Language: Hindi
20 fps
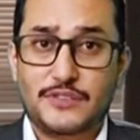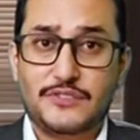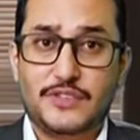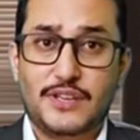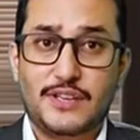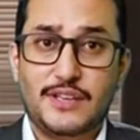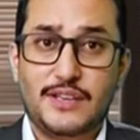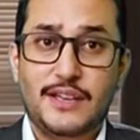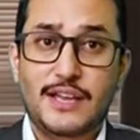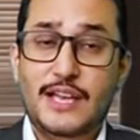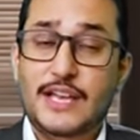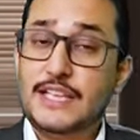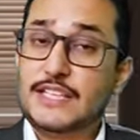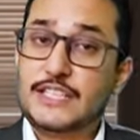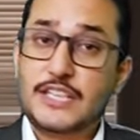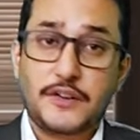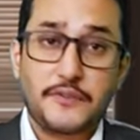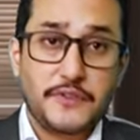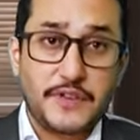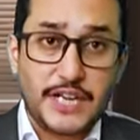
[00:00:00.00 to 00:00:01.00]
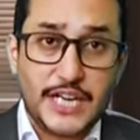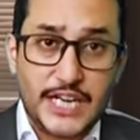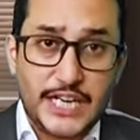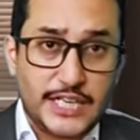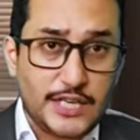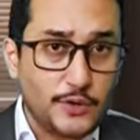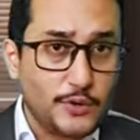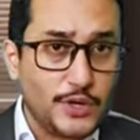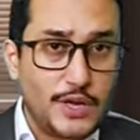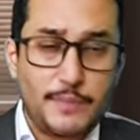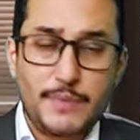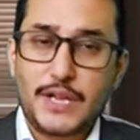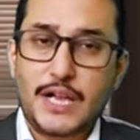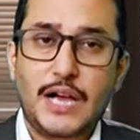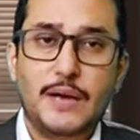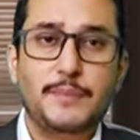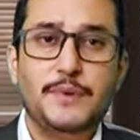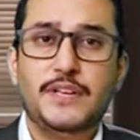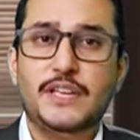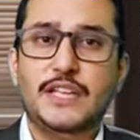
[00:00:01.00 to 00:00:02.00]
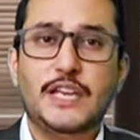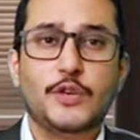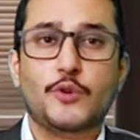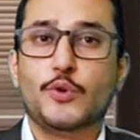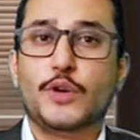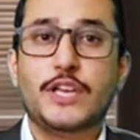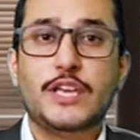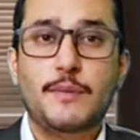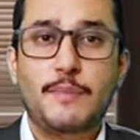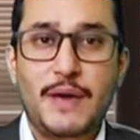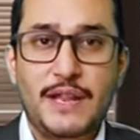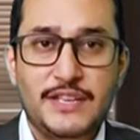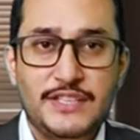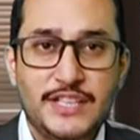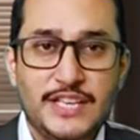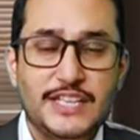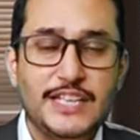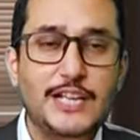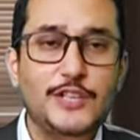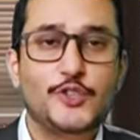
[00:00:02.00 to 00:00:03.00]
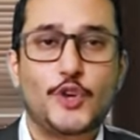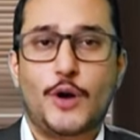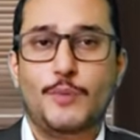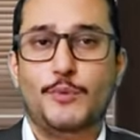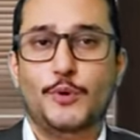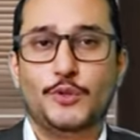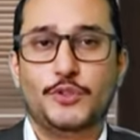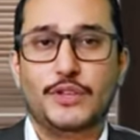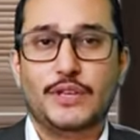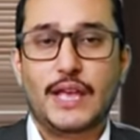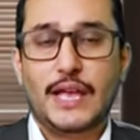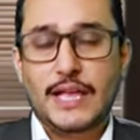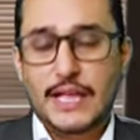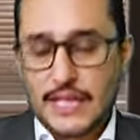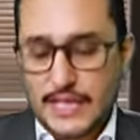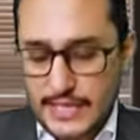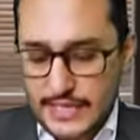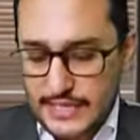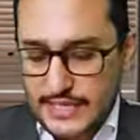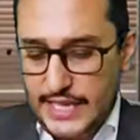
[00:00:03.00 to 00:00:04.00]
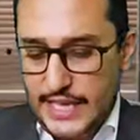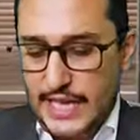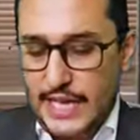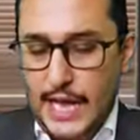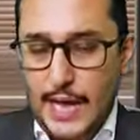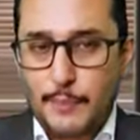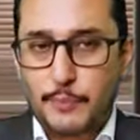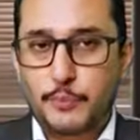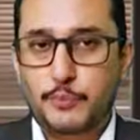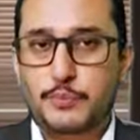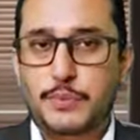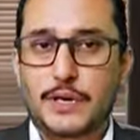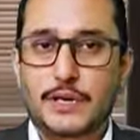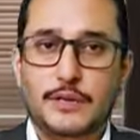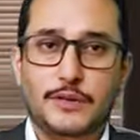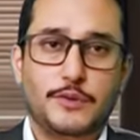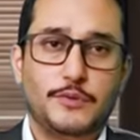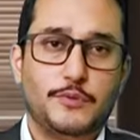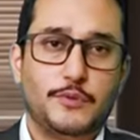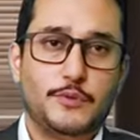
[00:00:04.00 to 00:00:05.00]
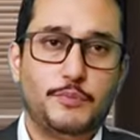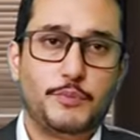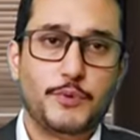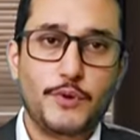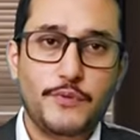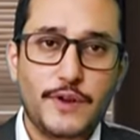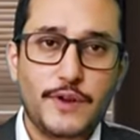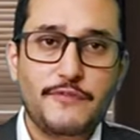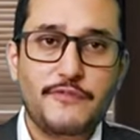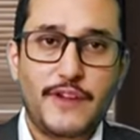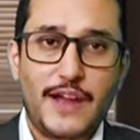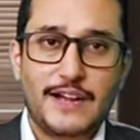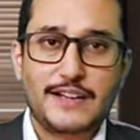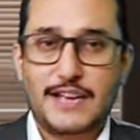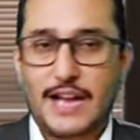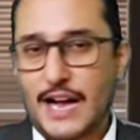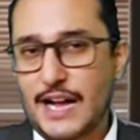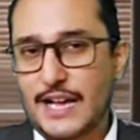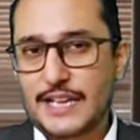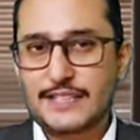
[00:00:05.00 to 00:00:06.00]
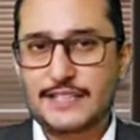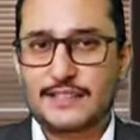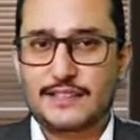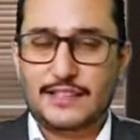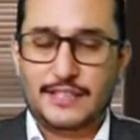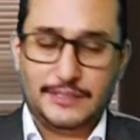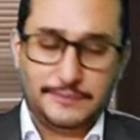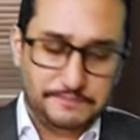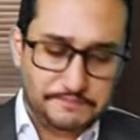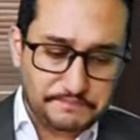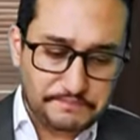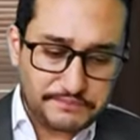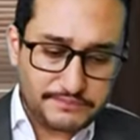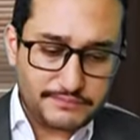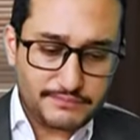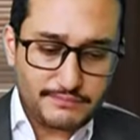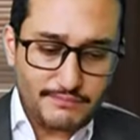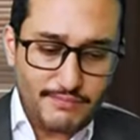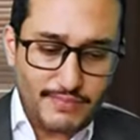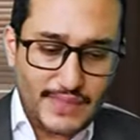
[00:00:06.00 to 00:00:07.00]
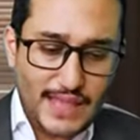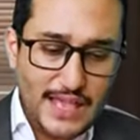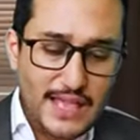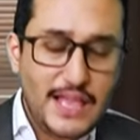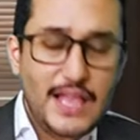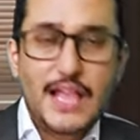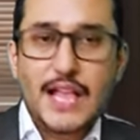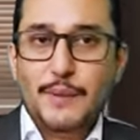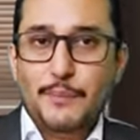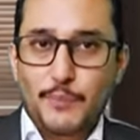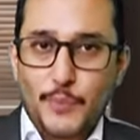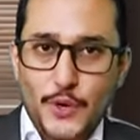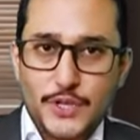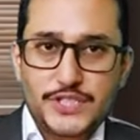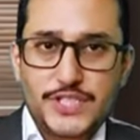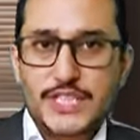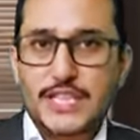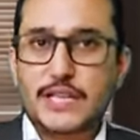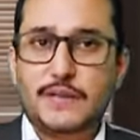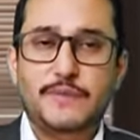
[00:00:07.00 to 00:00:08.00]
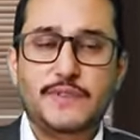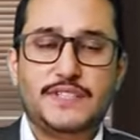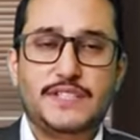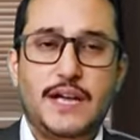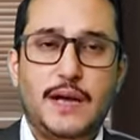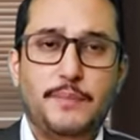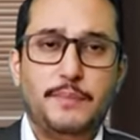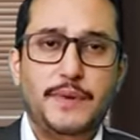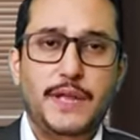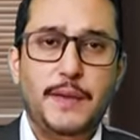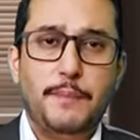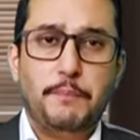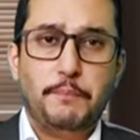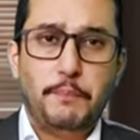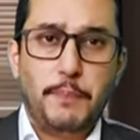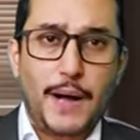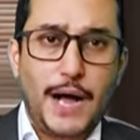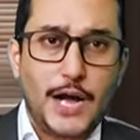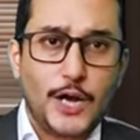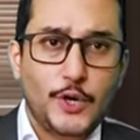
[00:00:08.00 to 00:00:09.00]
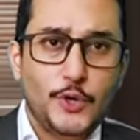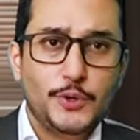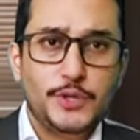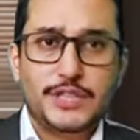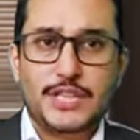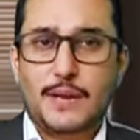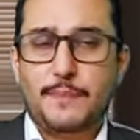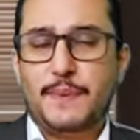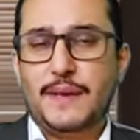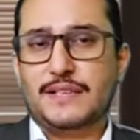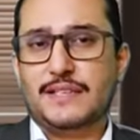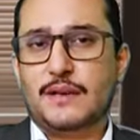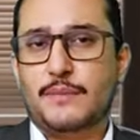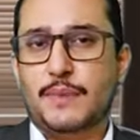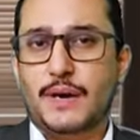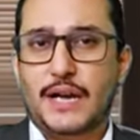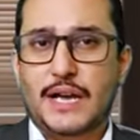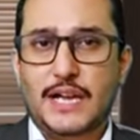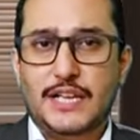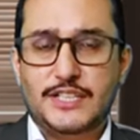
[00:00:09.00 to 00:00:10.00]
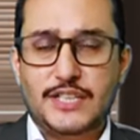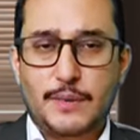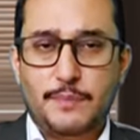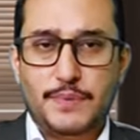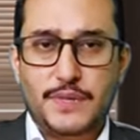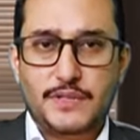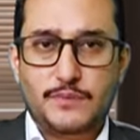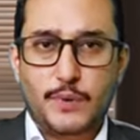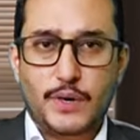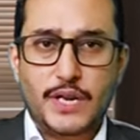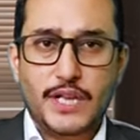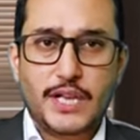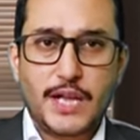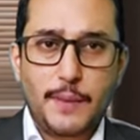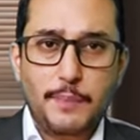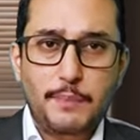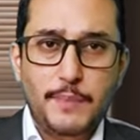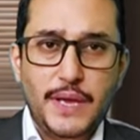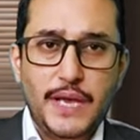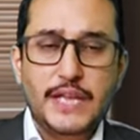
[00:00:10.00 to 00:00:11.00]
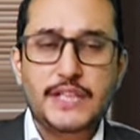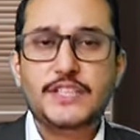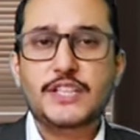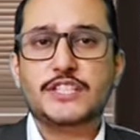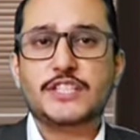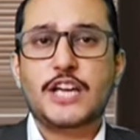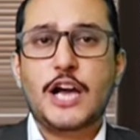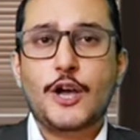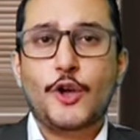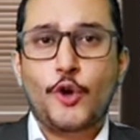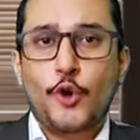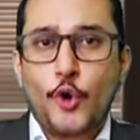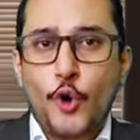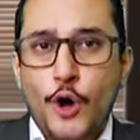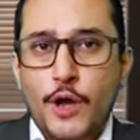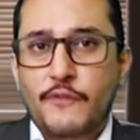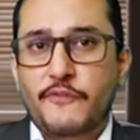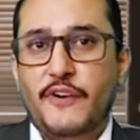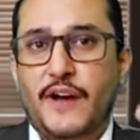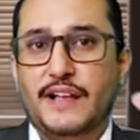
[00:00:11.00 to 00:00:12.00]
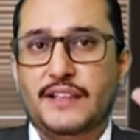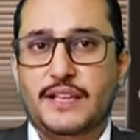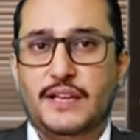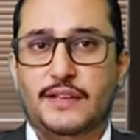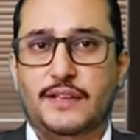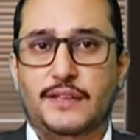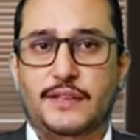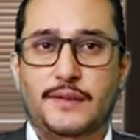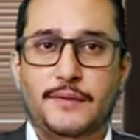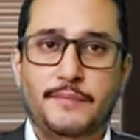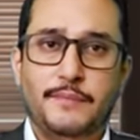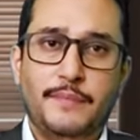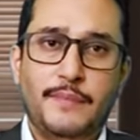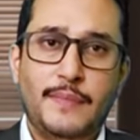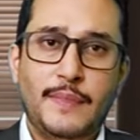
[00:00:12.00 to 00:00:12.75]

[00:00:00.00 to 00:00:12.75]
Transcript: चाहिए सिर्फ क्रिकेटर होना भी काफ़ी नहीं है क्योंकि ये मैनेजेरियल जॉब होती है ये आप प्रूवन फैक्ट आगे चलते हैं मोसे नकवी साहब ने पागलों की तरह पैसा बहाया चैंपियंस वर्ल्ड कप में जिसका कोई फायदा नहीं है